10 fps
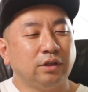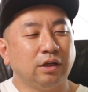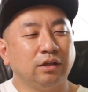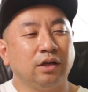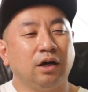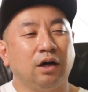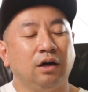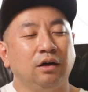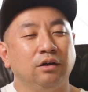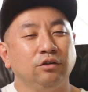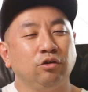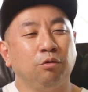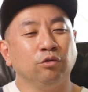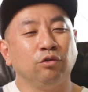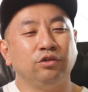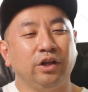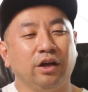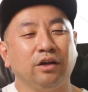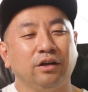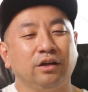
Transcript: ただただしょぼんとして